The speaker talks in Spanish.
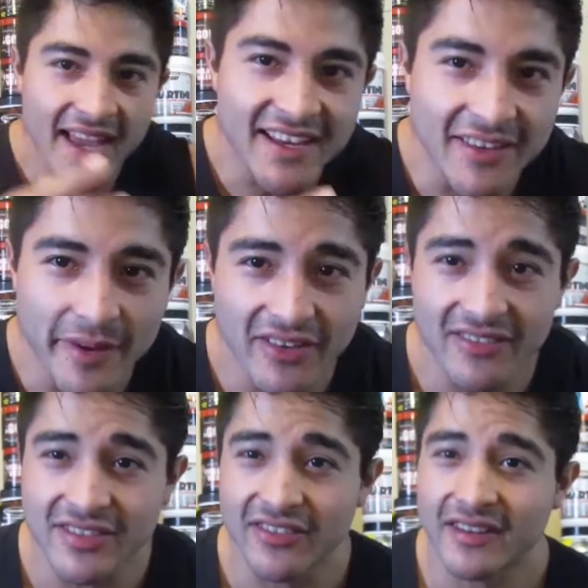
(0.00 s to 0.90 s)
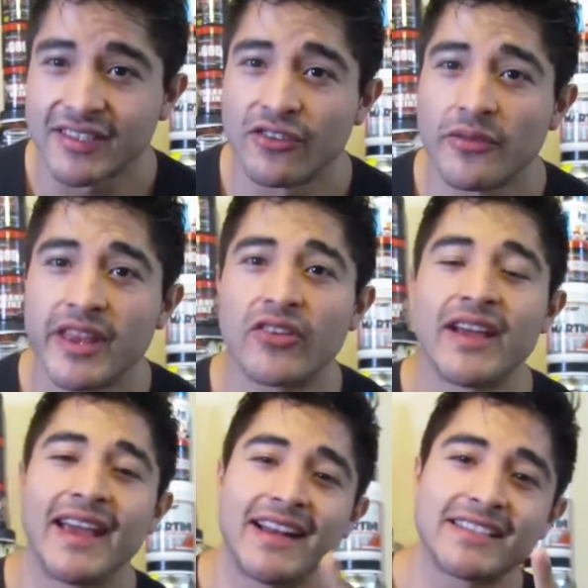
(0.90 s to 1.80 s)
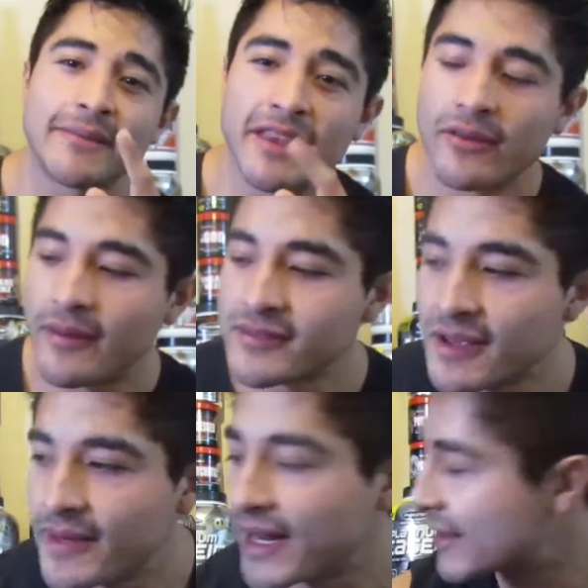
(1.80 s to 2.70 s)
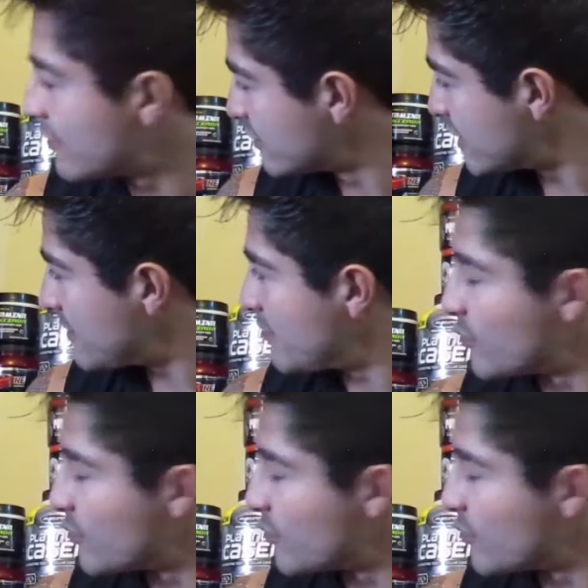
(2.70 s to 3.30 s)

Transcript: Hey, ¿qué onda amigos? Ya nos encontramos en un nuevo video. En este video vamos a hablar de un tema